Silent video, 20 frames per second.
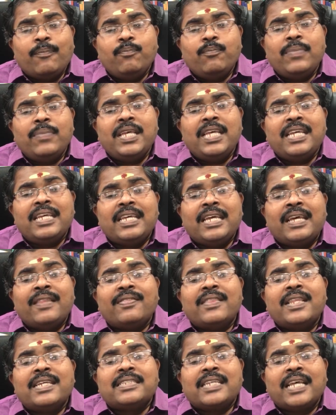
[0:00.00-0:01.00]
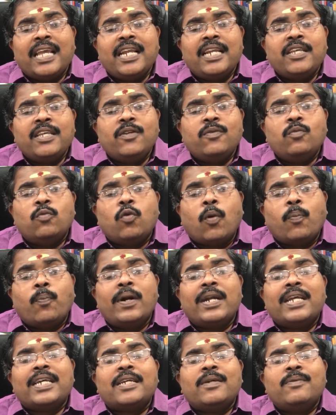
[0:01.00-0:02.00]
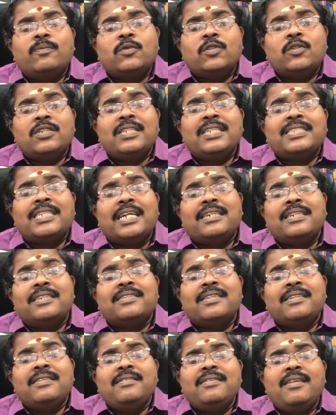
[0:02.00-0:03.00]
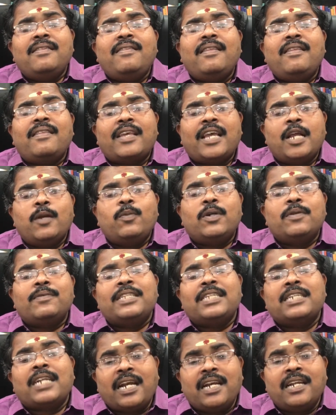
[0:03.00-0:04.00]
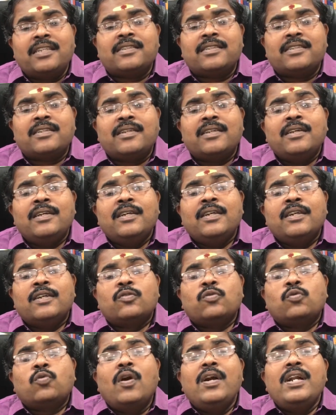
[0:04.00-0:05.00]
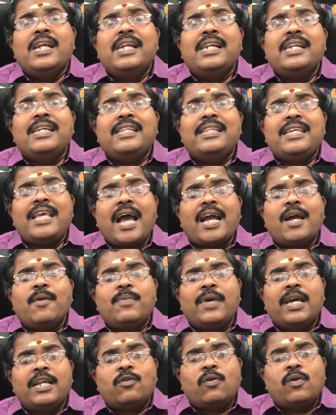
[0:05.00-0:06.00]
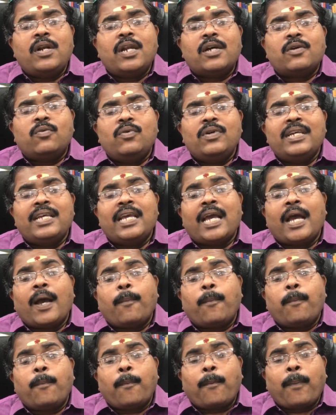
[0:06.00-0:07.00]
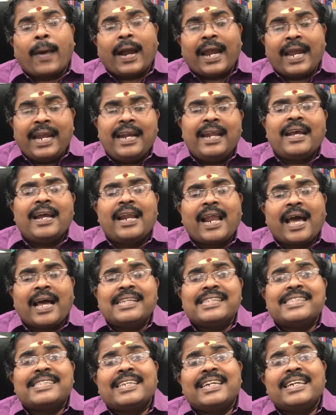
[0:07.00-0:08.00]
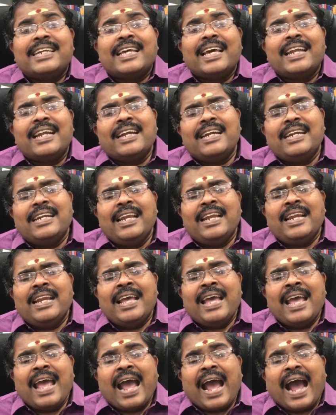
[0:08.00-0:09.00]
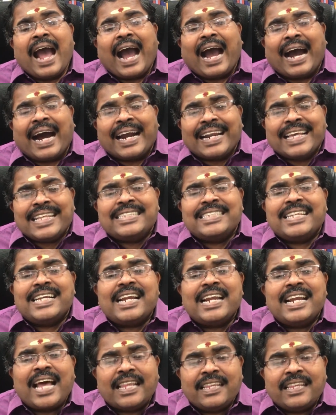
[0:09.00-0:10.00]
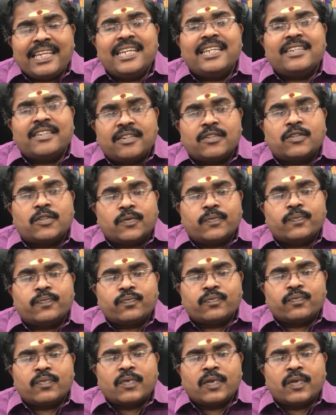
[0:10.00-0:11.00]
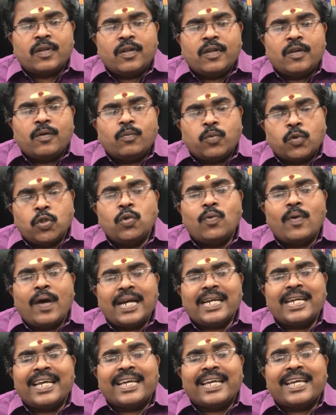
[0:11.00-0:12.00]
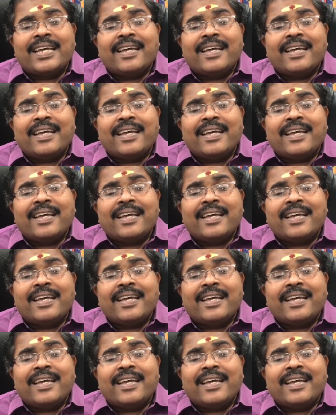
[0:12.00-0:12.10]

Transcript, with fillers: நம்பி எந்த செயலையும் ஒப்படைக்கும் பொழுது சற்று சிந்தித்து செயல்படுவது நல்லது தொழில் ரீதியாக மேற்கொள்ளக்கூடிய பயணங்களால் சில நேரங்களில் அலைச்சல்கள் அதிகரிக்கும் பொதுவாக